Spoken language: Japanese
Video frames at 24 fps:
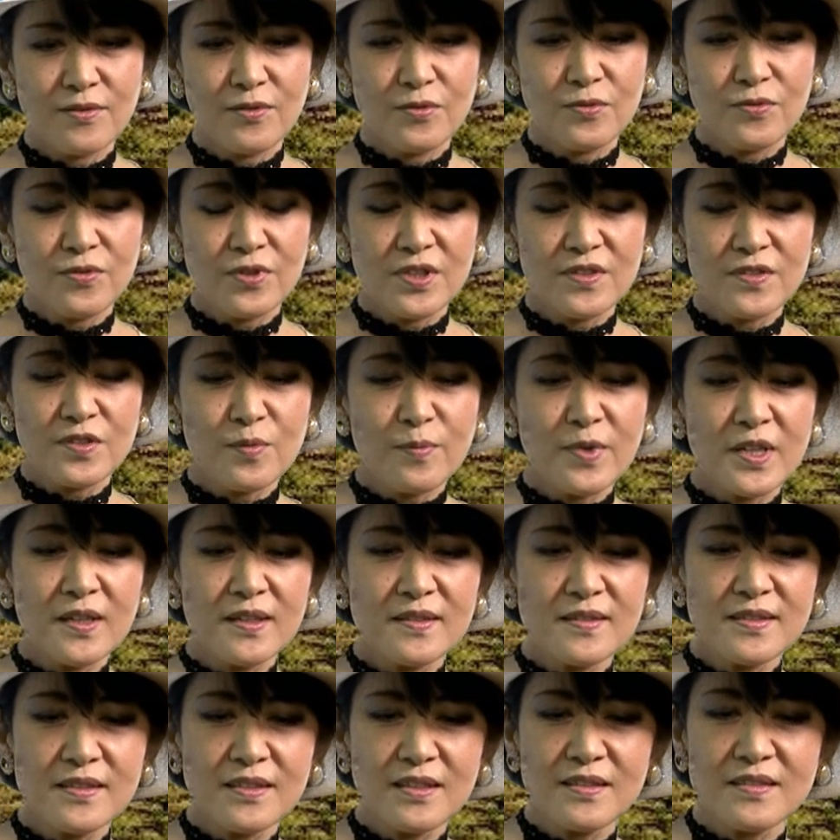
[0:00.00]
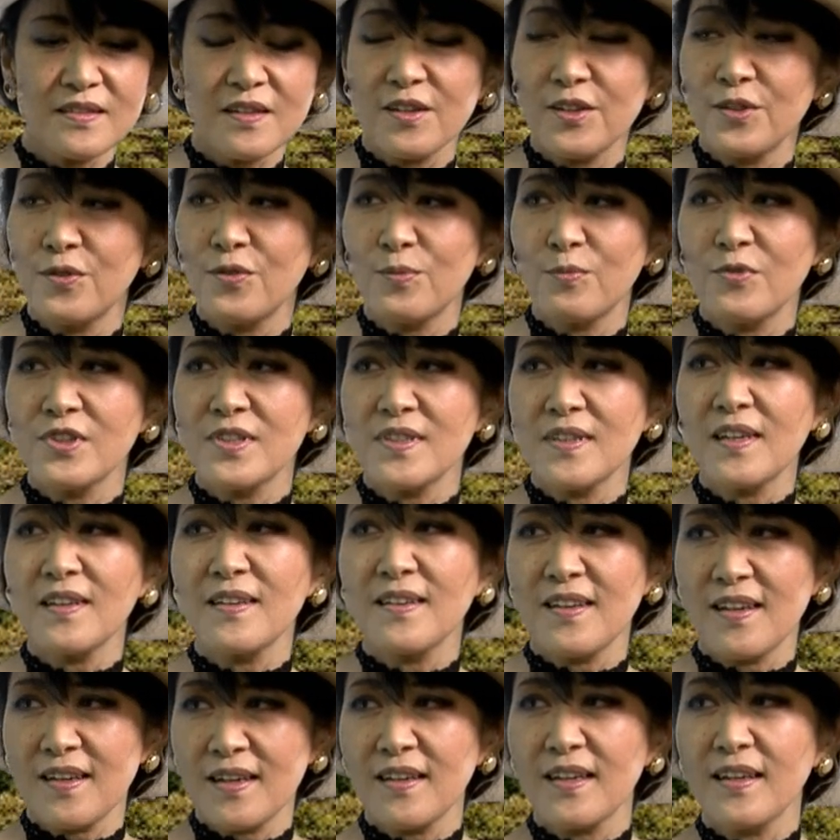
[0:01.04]
本当に素晴らしい才能をお持ちだっ
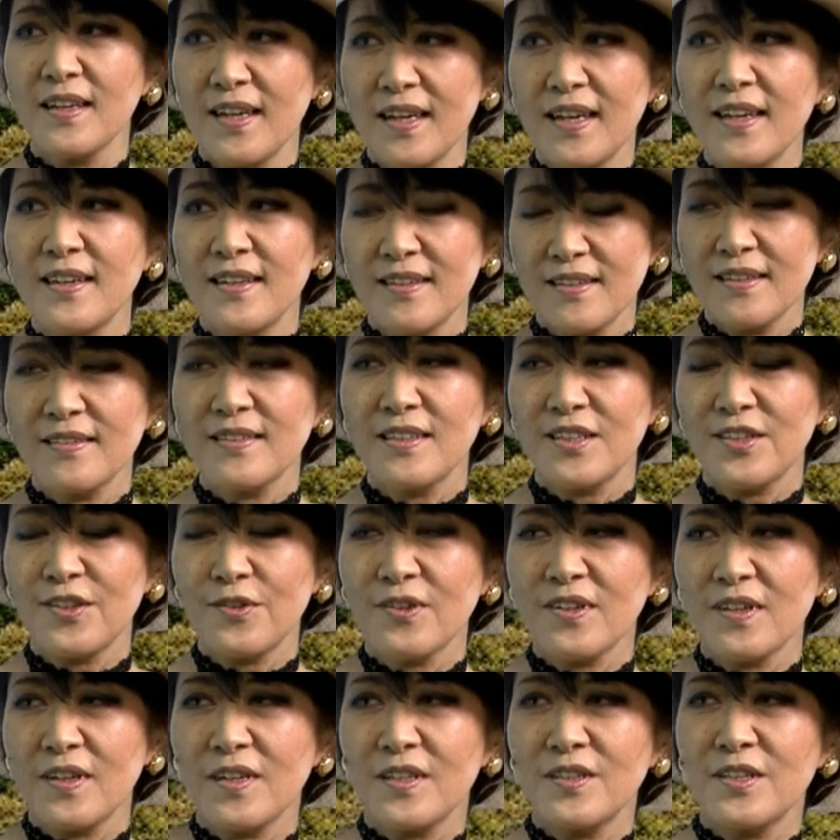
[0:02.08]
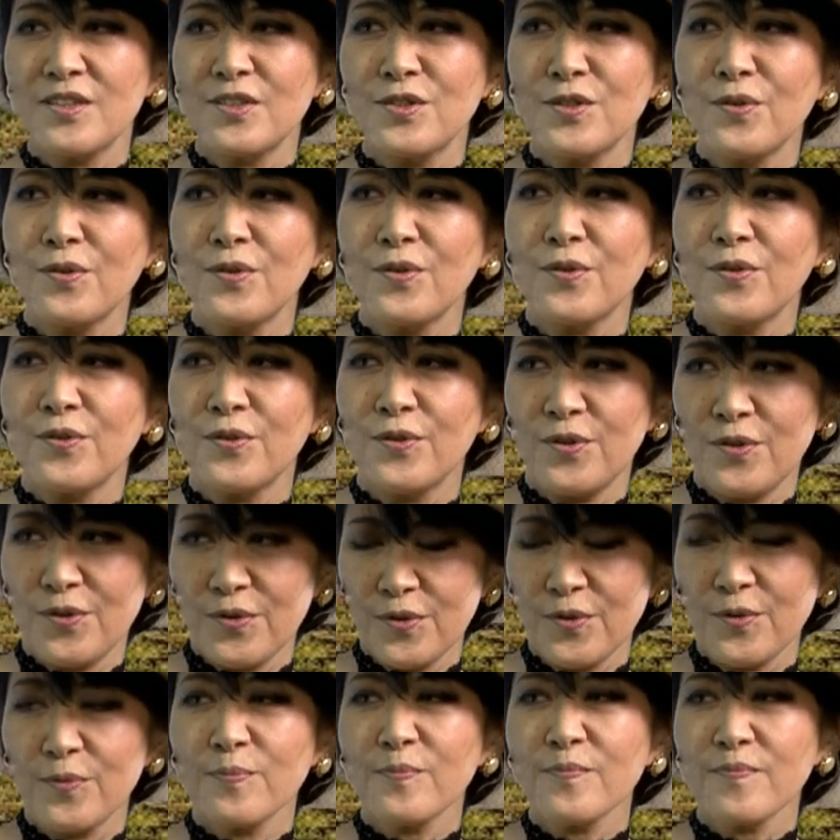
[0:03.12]
た「リリオから二女王」
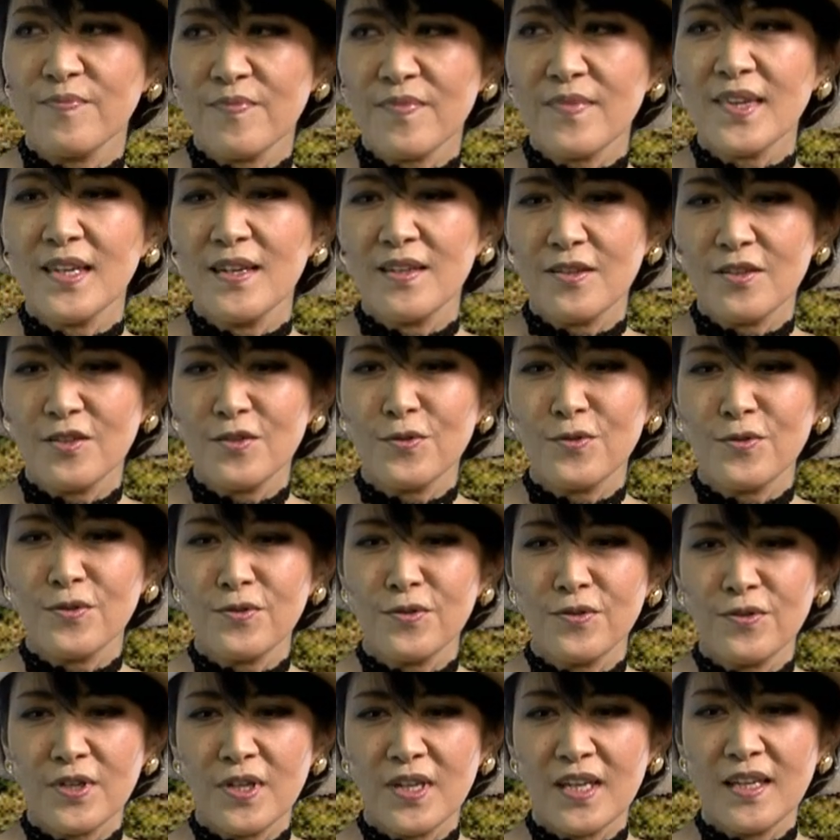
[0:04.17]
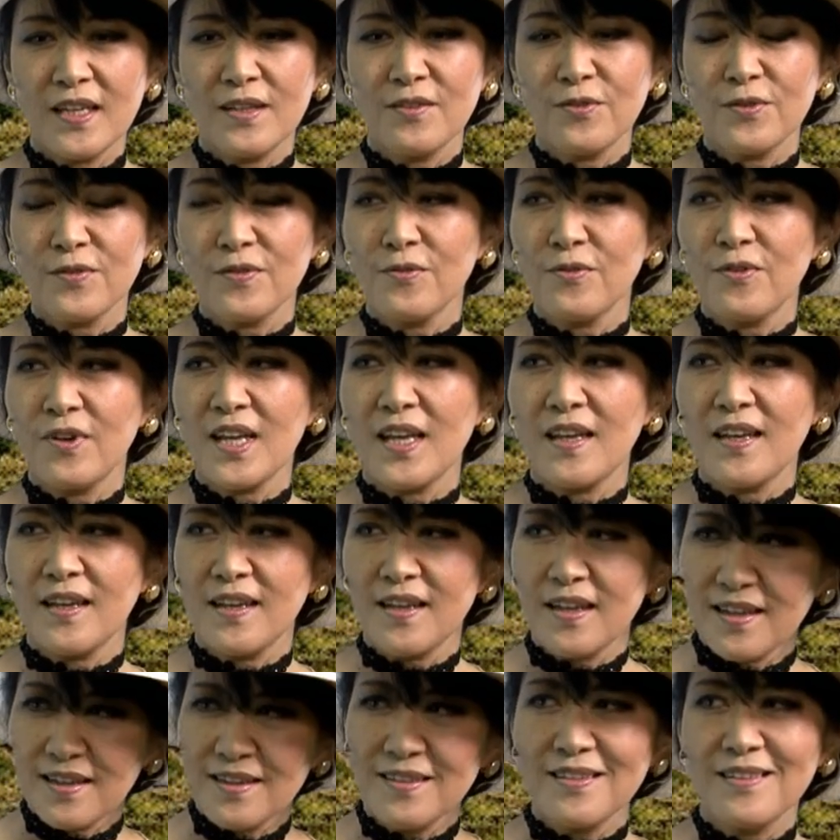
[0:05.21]
の曲へのその永
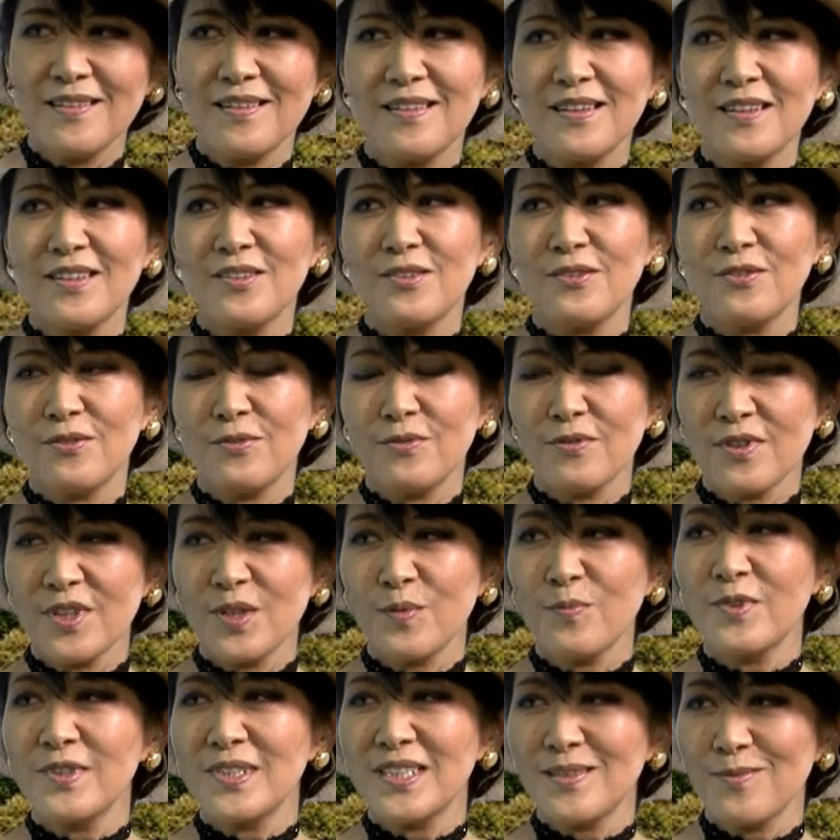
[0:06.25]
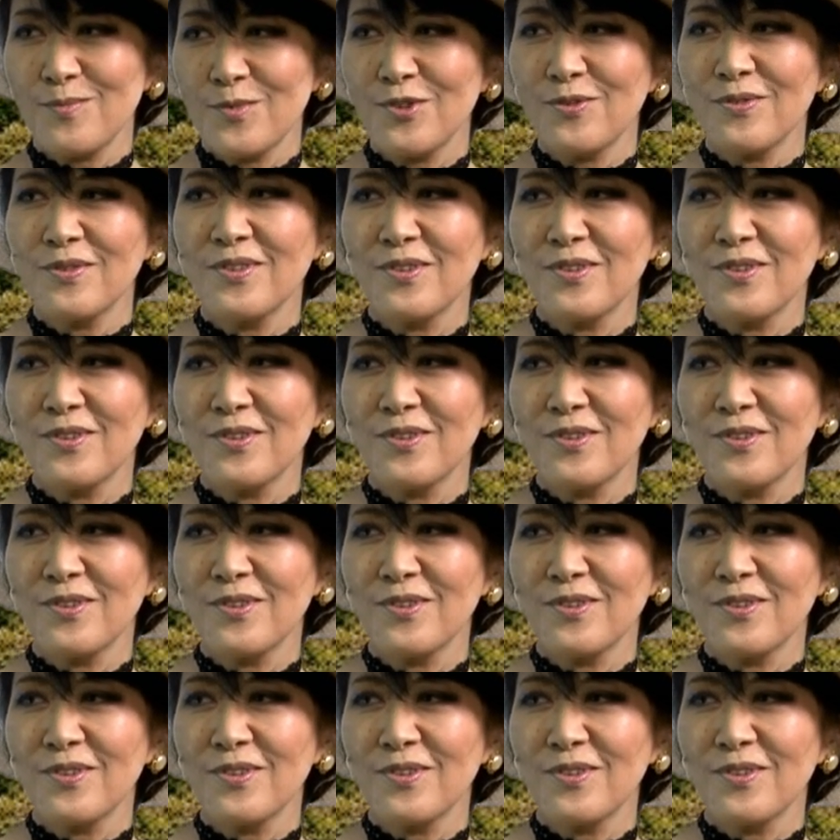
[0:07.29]
遠っていう気持ちも